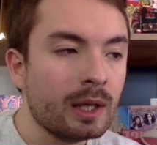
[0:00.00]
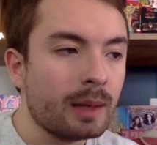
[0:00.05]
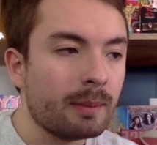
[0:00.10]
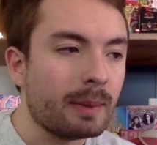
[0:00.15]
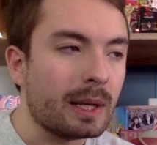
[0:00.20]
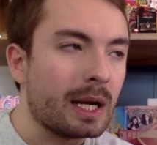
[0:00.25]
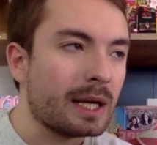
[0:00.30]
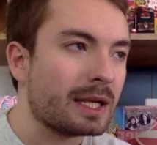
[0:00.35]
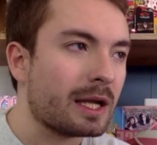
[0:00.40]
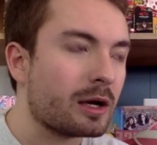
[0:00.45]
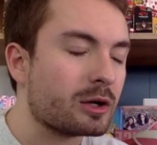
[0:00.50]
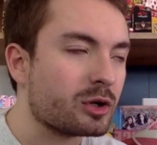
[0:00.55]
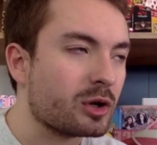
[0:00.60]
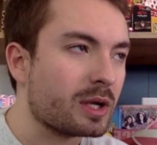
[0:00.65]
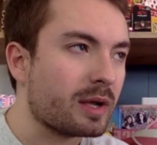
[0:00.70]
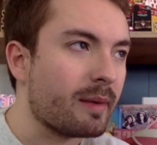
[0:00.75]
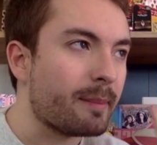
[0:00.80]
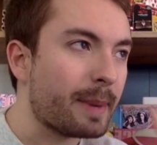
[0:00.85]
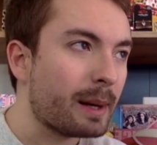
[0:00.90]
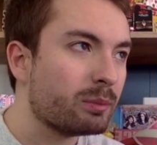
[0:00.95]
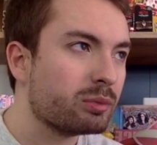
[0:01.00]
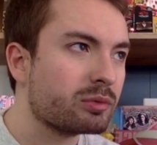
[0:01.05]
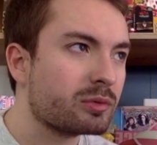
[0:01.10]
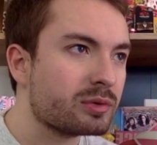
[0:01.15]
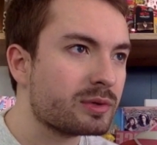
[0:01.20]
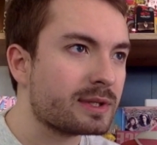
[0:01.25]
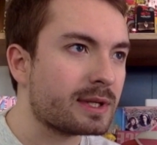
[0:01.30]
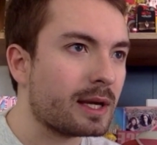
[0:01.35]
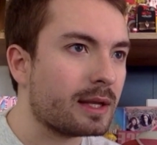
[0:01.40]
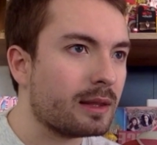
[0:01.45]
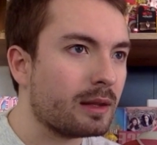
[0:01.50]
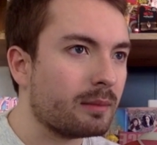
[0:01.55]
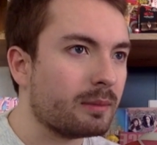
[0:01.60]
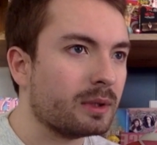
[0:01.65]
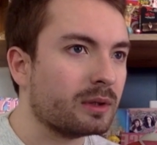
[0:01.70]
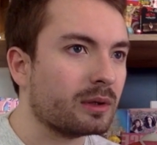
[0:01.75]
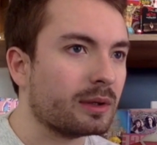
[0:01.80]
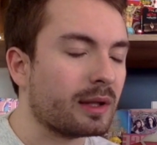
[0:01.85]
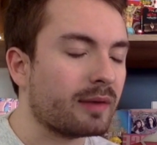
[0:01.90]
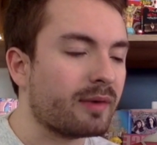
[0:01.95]
Mais là, il y a, genre, il n'y avait pas beaucoup de scènes,
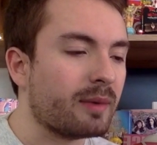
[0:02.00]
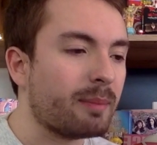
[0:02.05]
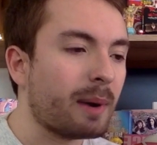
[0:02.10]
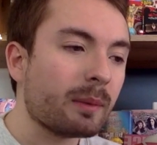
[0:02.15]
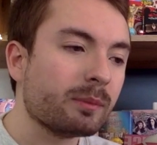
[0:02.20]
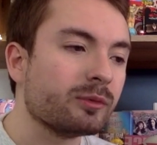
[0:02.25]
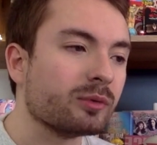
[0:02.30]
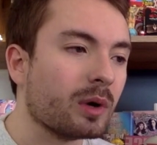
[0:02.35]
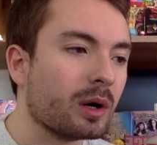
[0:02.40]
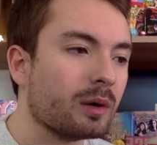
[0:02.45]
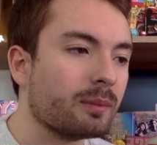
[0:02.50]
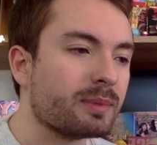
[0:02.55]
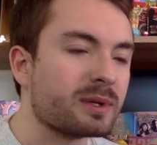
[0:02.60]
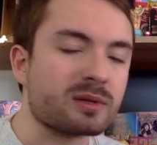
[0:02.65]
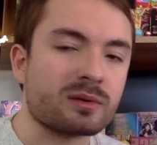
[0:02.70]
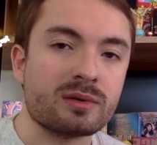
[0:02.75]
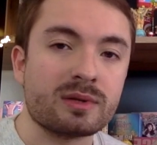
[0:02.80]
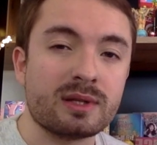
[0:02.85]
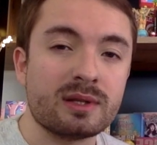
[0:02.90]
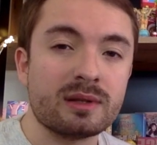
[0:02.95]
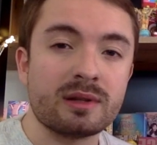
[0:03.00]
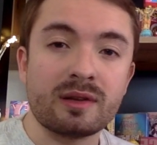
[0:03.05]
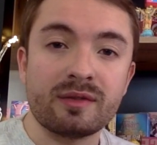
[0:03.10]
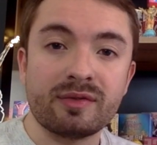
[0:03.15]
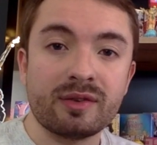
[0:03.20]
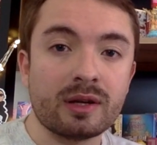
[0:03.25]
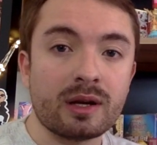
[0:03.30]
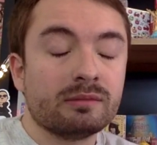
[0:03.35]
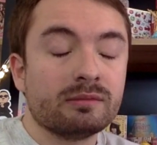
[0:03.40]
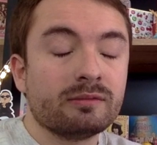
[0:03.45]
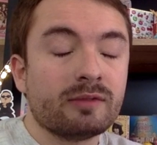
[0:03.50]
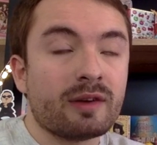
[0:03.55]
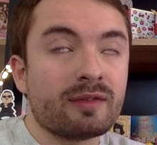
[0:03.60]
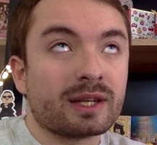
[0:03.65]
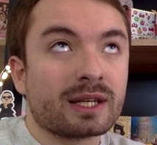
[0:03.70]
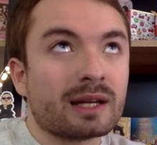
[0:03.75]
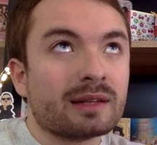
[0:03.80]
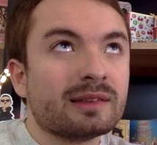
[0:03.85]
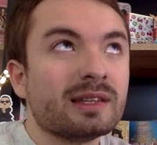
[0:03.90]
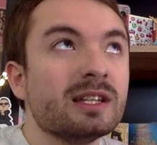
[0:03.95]
mais t'en avais pas besoin parce que c'était fait
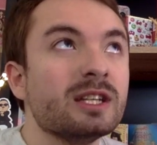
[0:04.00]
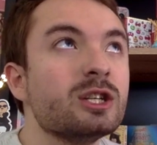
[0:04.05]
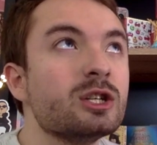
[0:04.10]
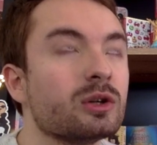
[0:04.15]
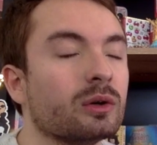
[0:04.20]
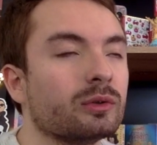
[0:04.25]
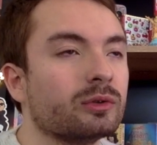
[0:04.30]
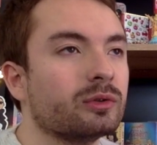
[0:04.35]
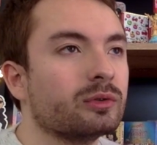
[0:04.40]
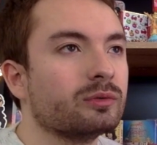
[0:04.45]
avec intelligence.